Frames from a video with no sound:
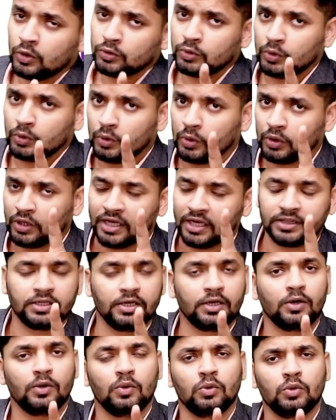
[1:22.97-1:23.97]
तो गलत
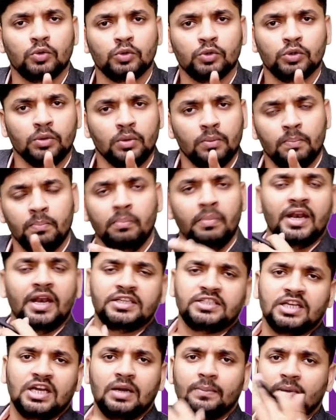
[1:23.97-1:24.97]
कर रहे हो मेरे
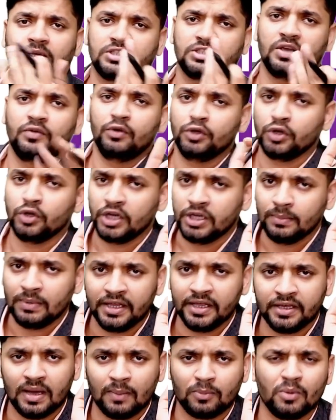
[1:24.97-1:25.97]
चैनल पे इसके वीडियो नहीं
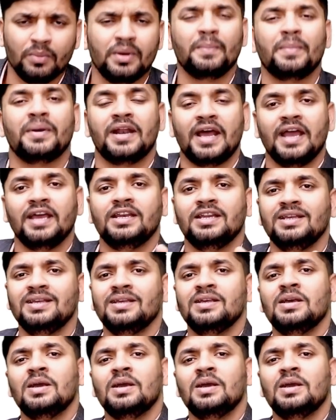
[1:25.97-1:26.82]
मिलेंगे आपको मैंने बनाए नहीं